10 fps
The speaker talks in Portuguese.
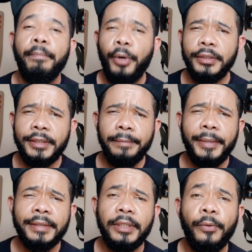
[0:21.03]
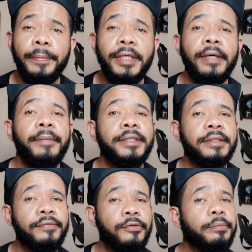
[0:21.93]
Pode ser impressão minha, mas
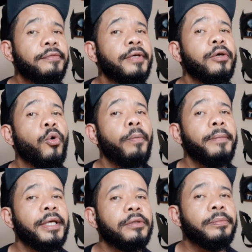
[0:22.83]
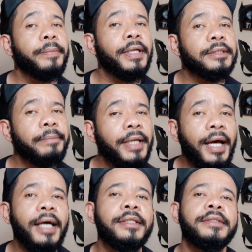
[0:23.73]
esse filme vem comendo pelas
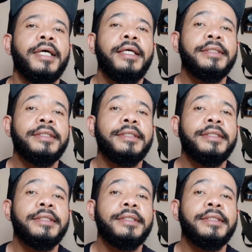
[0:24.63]
beiradas,